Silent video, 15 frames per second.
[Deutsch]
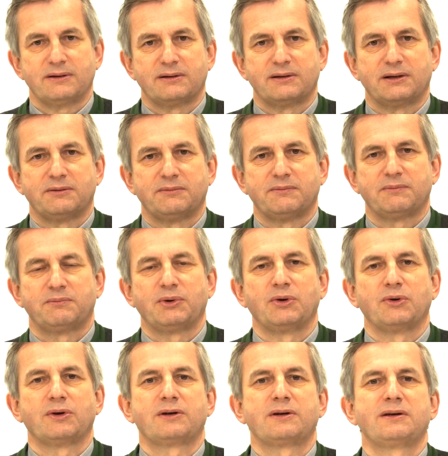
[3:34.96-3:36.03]
den
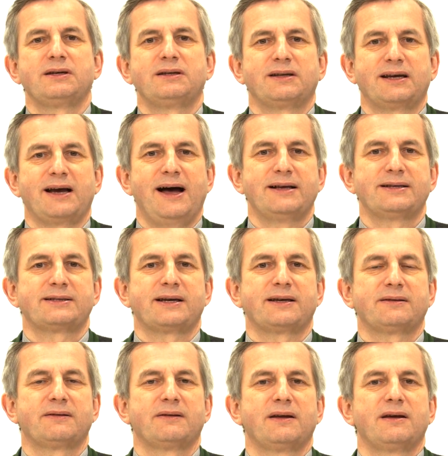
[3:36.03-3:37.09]
Behörden nicht egal
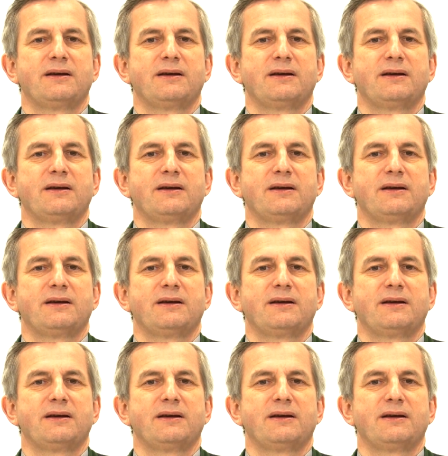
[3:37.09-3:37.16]
sein,